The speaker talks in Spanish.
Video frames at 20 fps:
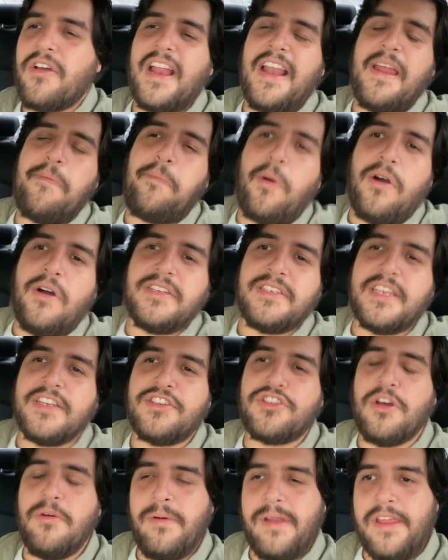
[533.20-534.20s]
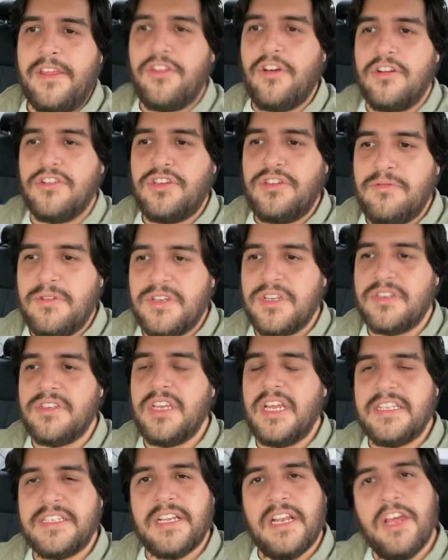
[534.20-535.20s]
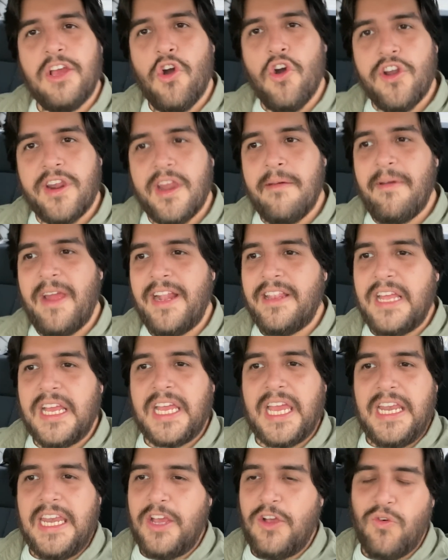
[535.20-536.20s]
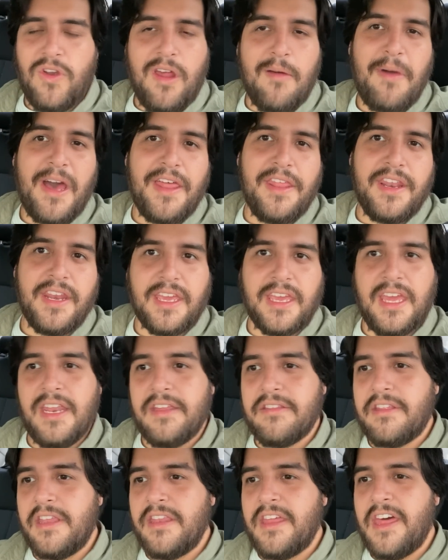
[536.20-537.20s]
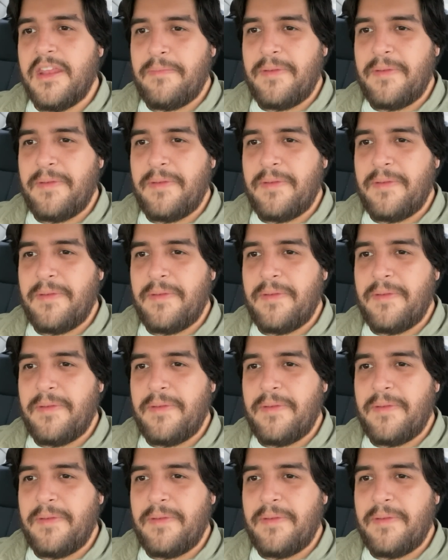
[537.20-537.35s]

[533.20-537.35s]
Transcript: ¿qué les puedo decir sobre Dodge? No es así, es el hijo rebelde que ninguna madre quiere tener,